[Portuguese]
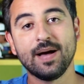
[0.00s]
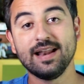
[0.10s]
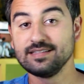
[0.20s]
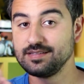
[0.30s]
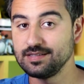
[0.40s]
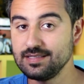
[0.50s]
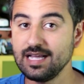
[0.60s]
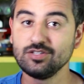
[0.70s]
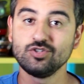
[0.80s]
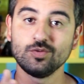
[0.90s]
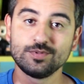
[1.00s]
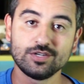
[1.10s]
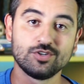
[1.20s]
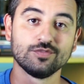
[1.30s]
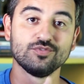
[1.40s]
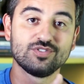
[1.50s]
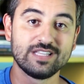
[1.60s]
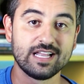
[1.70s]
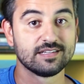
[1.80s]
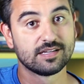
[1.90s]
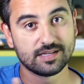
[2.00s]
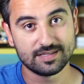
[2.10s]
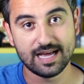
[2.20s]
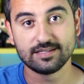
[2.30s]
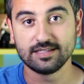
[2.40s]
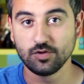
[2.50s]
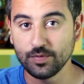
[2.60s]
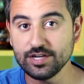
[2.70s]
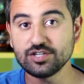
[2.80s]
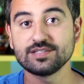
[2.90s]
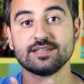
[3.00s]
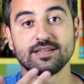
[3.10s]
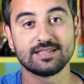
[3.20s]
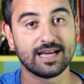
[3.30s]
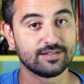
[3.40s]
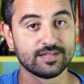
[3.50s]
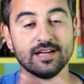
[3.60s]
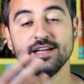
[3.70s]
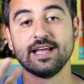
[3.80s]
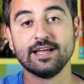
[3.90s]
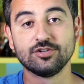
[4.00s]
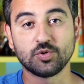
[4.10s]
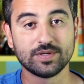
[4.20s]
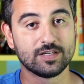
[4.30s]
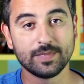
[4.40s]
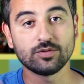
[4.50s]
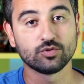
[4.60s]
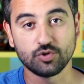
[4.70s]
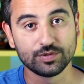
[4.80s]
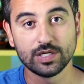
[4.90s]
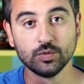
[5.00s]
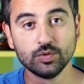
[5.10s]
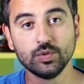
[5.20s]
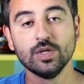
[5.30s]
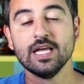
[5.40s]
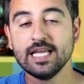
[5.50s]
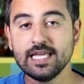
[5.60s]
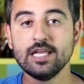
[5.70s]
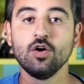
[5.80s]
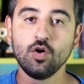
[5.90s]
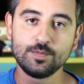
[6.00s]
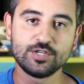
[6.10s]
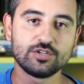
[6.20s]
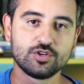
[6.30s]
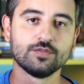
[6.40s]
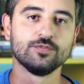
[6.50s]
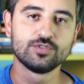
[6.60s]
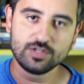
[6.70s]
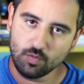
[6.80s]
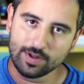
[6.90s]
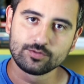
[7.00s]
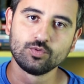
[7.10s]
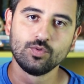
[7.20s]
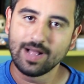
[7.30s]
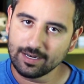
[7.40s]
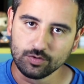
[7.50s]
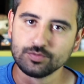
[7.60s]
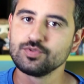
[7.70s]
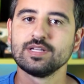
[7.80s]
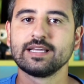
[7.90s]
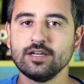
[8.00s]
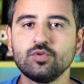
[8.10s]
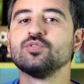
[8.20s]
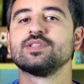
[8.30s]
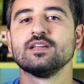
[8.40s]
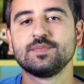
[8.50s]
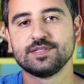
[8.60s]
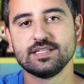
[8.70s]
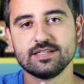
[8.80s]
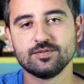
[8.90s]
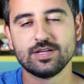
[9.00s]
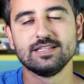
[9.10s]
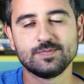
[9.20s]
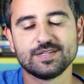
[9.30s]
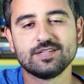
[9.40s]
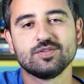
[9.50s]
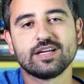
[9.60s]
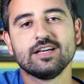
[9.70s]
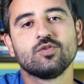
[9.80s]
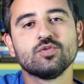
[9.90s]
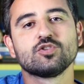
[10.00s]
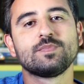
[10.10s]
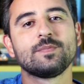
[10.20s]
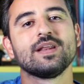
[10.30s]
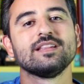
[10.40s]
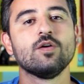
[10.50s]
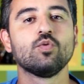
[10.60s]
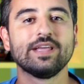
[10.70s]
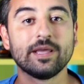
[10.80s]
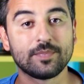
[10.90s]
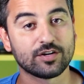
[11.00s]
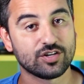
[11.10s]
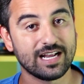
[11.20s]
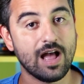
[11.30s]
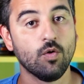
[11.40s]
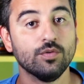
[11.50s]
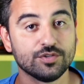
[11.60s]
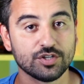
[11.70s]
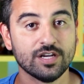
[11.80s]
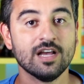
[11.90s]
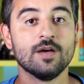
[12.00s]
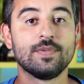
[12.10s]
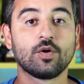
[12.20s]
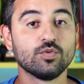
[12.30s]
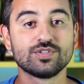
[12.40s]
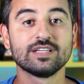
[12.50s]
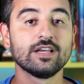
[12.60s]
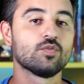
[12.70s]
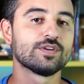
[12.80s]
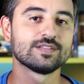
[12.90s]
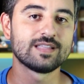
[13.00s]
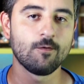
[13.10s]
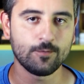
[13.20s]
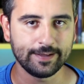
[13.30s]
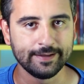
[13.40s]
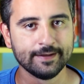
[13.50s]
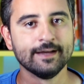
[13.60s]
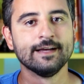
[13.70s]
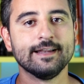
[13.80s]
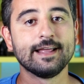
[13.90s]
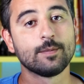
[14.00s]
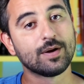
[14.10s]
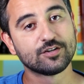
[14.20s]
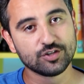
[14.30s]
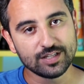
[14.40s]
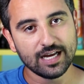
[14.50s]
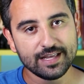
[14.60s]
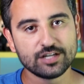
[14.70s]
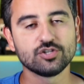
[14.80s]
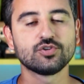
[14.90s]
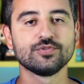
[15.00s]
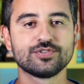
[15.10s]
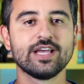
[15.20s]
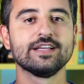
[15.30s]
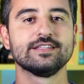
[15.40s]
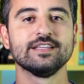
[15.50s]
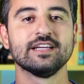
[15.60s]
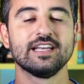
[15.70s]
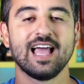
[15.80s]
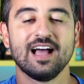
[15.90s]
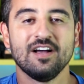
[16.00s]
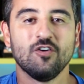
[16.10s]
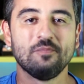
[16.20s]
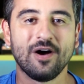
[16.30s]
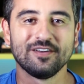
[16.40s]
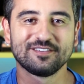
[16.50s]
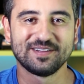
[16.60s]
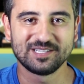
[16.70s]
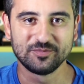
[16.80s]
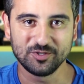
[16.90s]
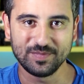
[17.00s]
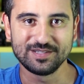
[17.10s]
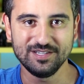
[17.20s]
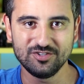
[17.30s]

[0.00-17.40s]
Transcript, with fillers: para as necessidades e objetivos deles, necessidades linguísticas, necessidades é, de conhecimento ou de conteúdo e objetivos enquanto alunos daquele curso curso, ele precisa, eles precisam daquele curso para aprender o quê? Para chegar onde? Para conseguir conquistar o quê? Né? E a partir daí a gente consegue sim criar uma aula que faça muito mais